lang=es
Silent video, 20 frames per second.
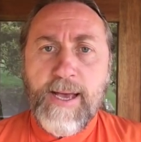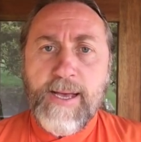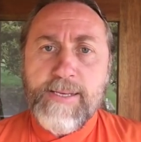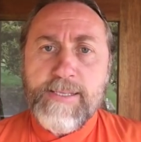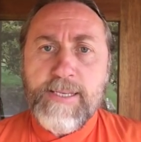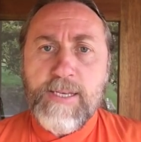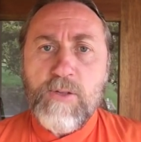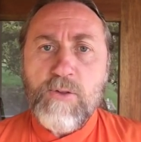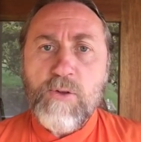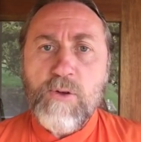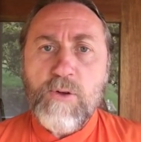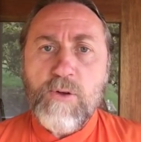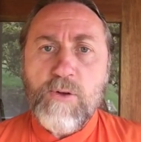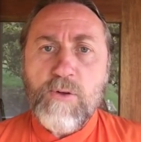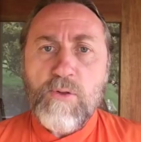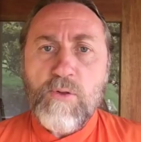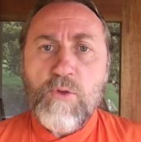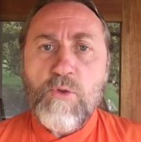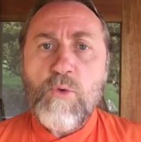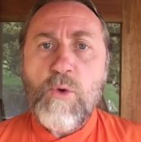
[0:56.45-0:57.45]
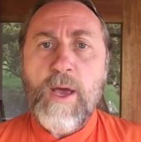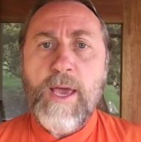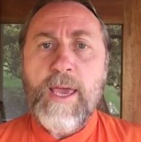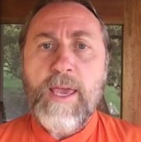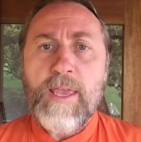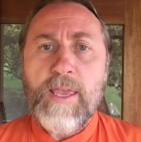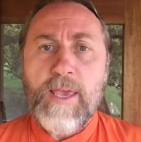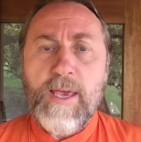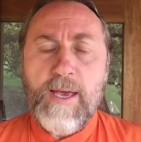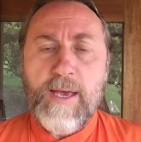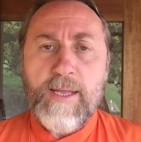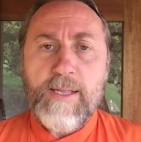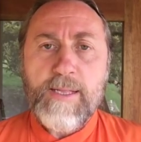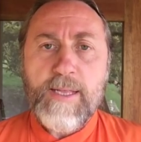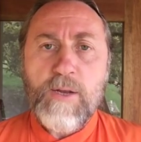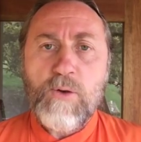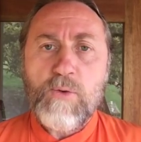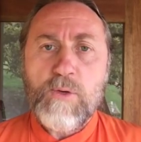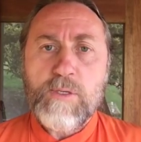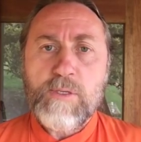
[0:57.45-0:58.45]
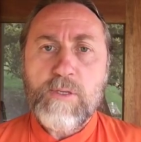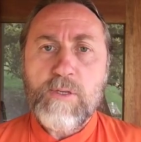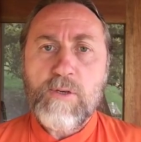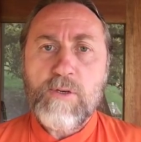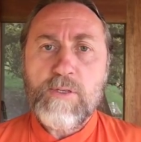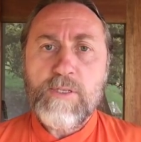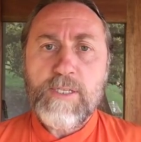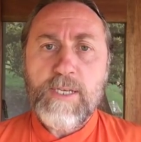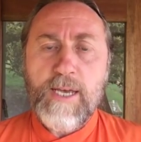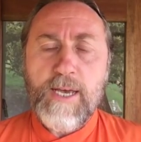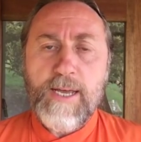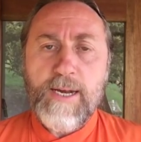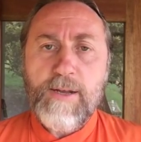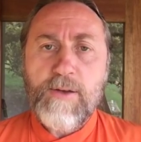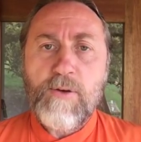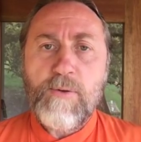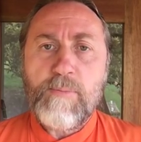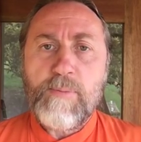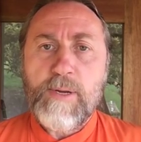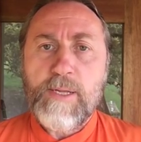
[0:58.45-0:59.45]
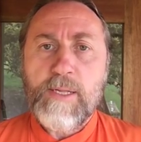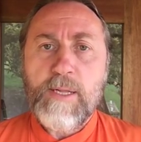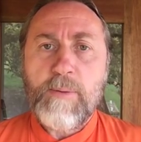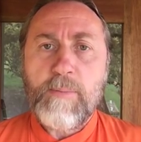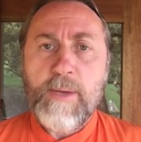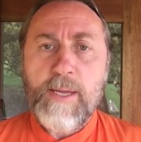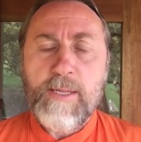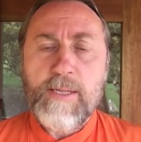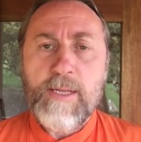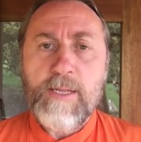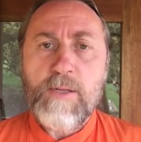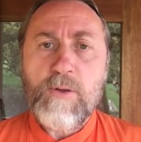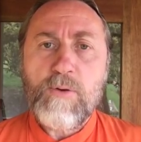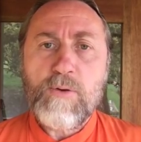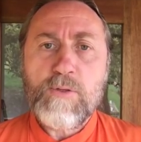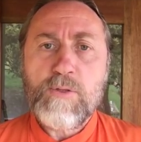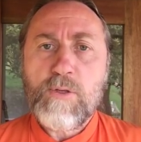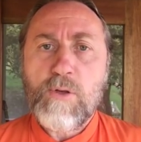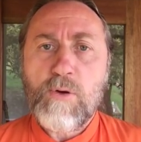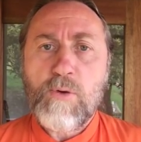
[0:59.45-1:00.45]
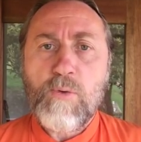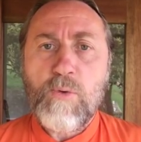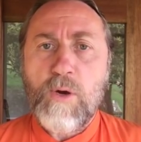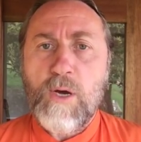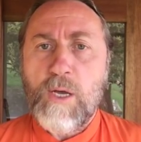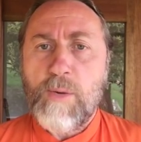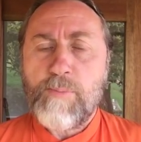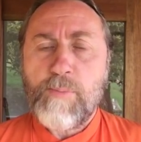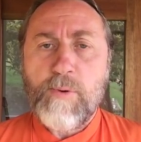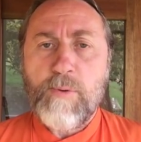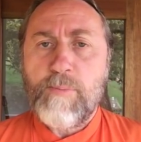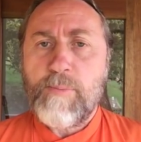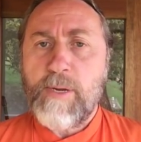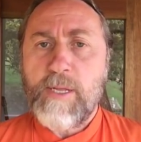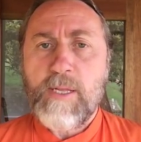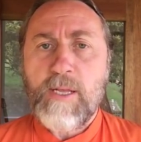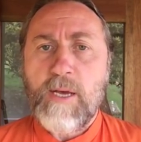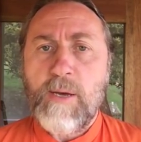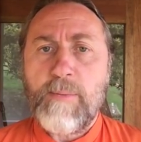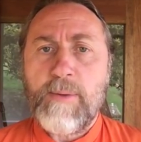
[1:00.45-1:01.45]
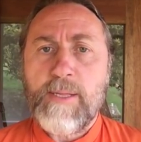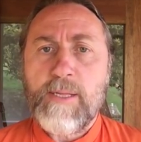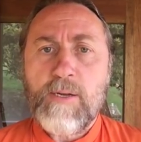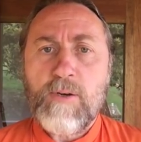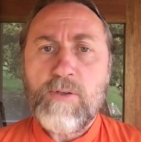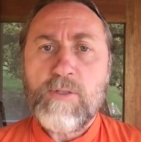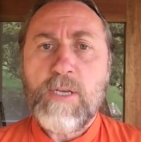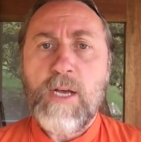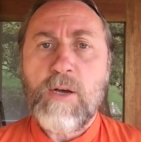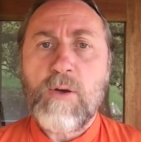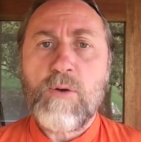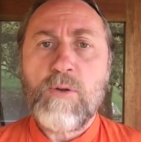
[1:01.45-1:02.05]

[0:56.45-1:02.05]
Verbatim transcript: ha sido dueña de nuestro ser completamente, de nuestro cuerpo, prácticamente nos ha